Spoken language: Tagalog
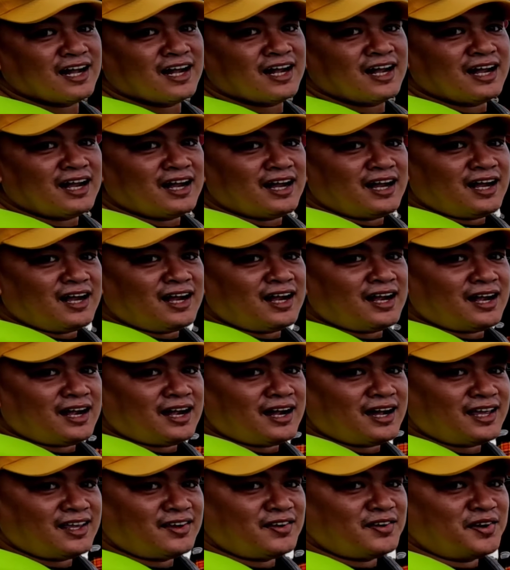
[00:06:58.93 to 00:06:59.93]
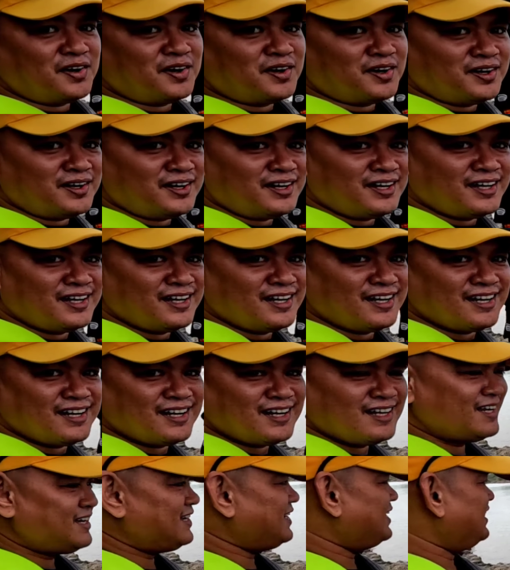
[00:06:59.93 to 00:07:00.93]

na. Ayun oh. Uh, ah,